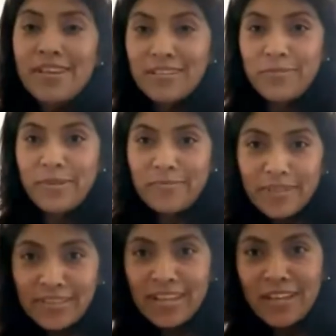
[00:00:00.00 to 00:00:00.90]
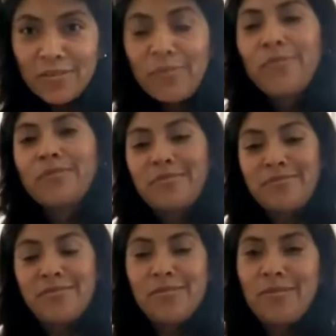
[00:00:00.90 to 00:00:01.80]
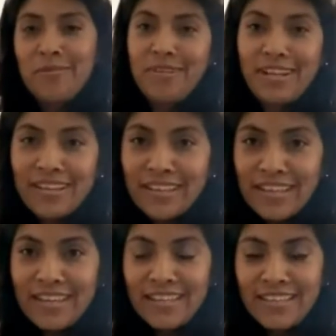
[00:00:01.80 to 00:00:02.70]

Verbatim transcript: experimentado o no lo creía.